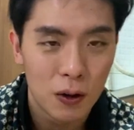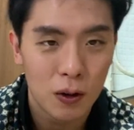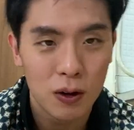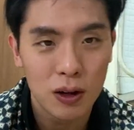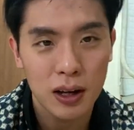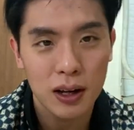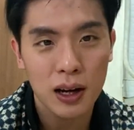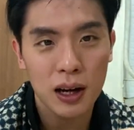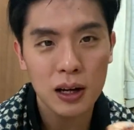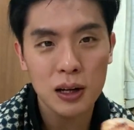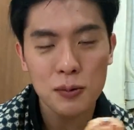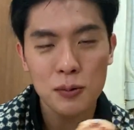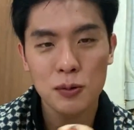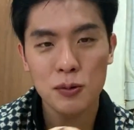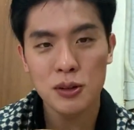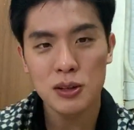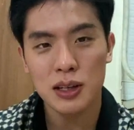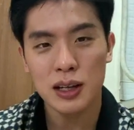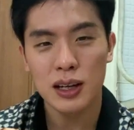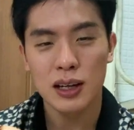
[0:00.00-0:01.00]
원래
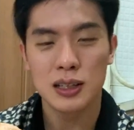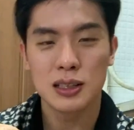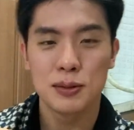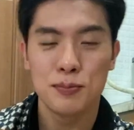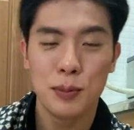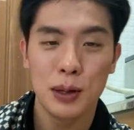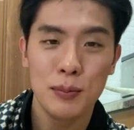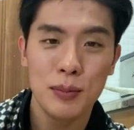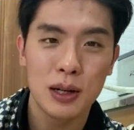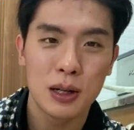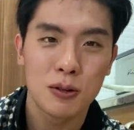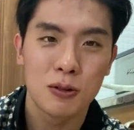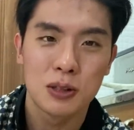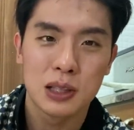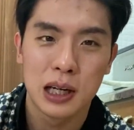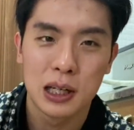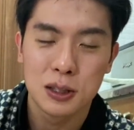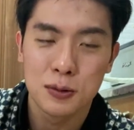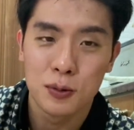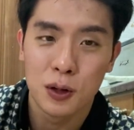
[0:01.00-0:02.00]
까르보불닭기랑 스팸이랑 더
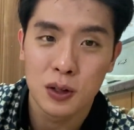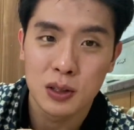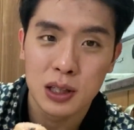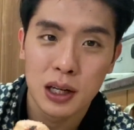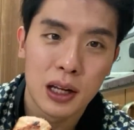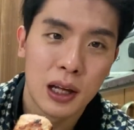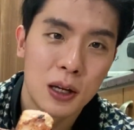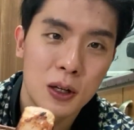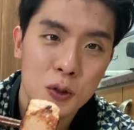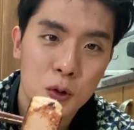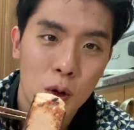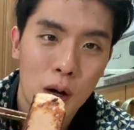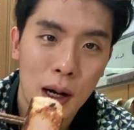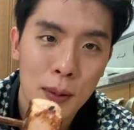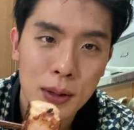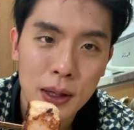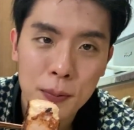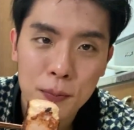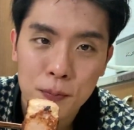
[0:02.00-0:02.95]
자주 먹잖아요 조합이